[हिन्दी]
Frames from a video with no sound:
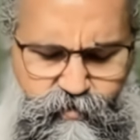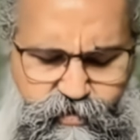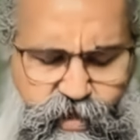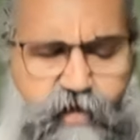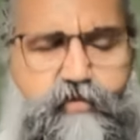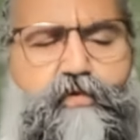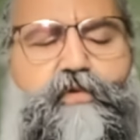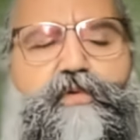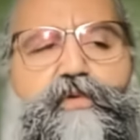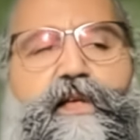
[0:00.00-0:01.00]
टैरो
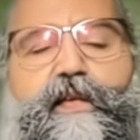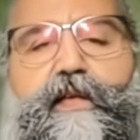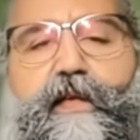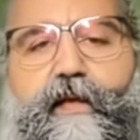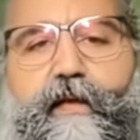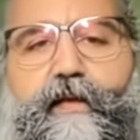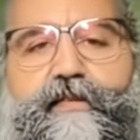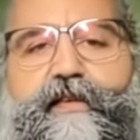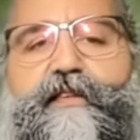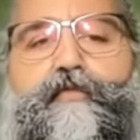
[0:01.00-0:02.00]

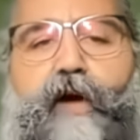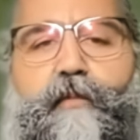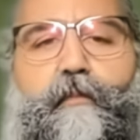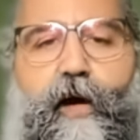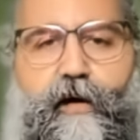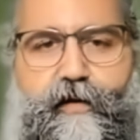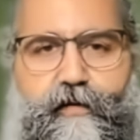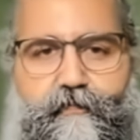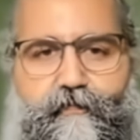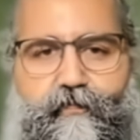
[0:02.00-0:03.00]
इज जस्ट वन पार्ट
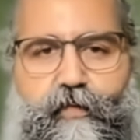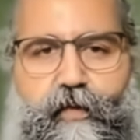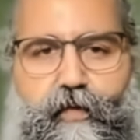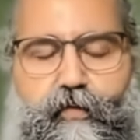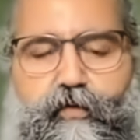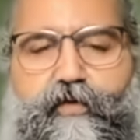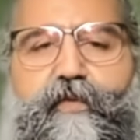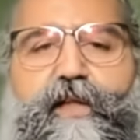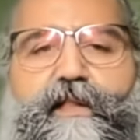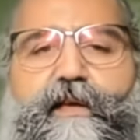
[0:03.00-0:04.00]
उस
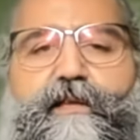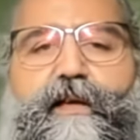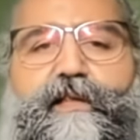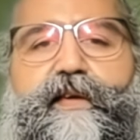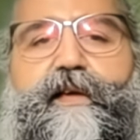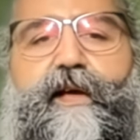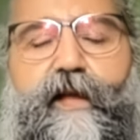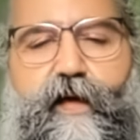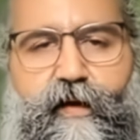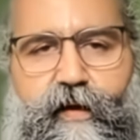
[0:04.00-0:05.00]
व्यक्ति के साथ एक
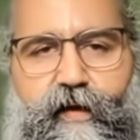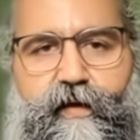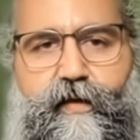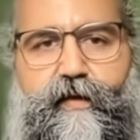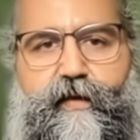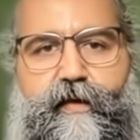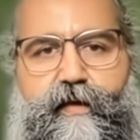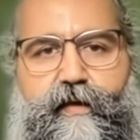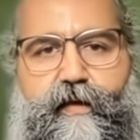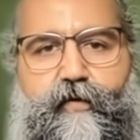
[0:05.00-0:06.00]
कनेक्ट करना एक
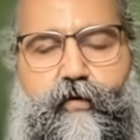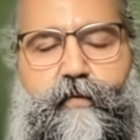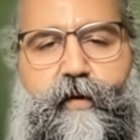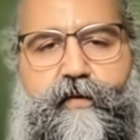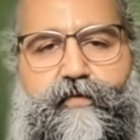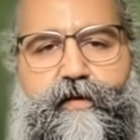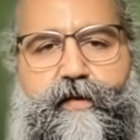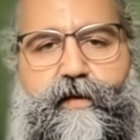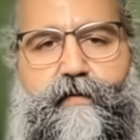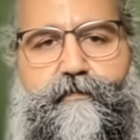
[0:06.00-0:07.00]
एक और बात होती है